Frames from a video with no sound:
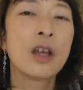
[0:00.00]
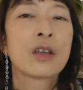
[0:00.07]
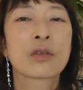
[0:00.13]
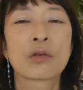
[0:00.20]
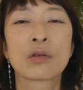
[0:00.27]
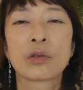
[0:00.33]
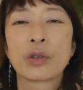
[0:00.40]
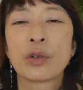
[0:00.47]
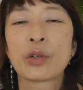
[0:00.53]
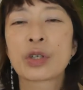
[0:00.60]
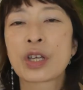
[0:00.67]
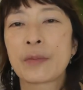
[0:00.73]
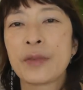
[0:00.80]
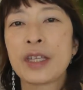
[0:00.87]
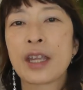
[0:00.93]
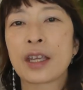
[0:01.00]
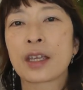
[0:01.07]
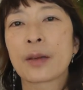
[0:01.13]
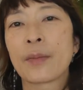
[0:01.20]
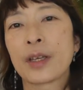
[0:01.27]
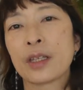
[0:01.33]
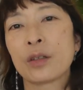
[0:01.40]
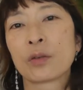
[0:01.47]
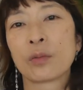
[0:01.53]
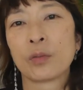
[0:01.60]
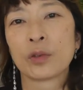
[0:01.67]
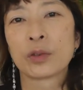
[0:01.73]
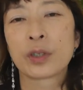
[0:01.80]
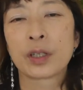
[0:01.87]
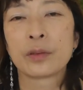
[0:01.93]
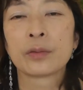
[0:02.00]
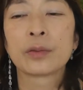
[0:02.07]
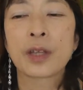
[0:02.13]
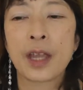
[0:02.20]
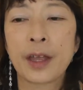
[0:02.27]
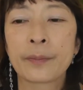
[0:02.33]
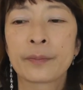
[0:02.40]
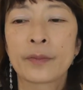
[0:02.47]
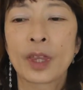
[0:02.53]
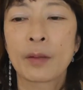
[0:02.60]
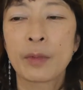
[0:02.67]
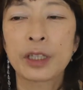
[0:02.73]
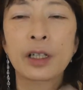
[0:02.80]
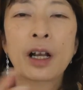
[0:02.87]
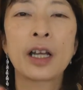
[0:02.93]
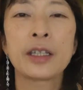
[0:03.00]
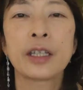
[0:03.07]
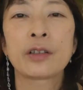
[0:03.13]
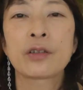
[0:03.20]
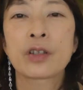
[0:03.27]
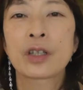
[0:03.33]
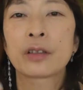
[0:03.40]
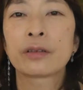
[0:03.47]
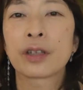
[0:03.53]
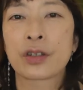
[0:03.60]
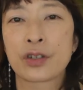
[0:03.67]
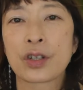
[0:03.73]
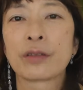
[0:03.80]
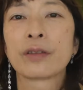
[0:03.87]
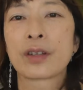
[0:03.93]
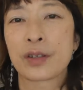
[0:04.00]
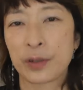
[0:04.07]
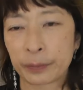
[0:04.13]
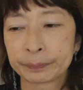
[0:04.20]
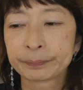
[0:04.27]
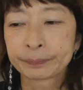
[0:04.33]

その領域は見ていけばいいと思ってるのでまた開拓したくなっちゃうんですよ。